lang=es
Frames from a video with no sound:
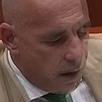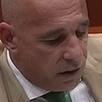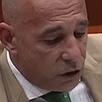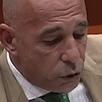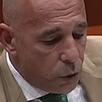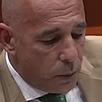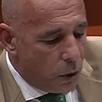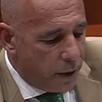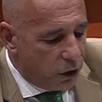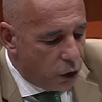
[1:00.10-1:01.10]
Este es un buen
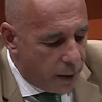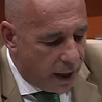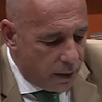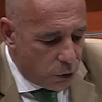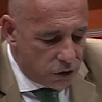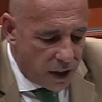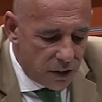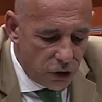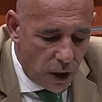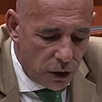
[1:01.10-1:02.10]
momento para
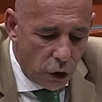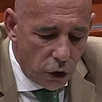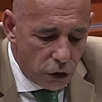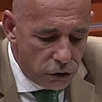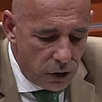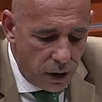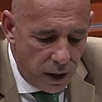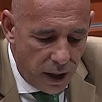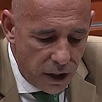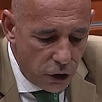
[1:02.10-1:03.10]
demostrárselo a todos
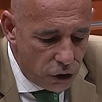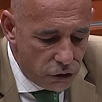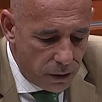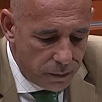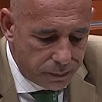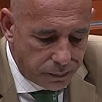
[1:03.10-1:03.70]
ellos,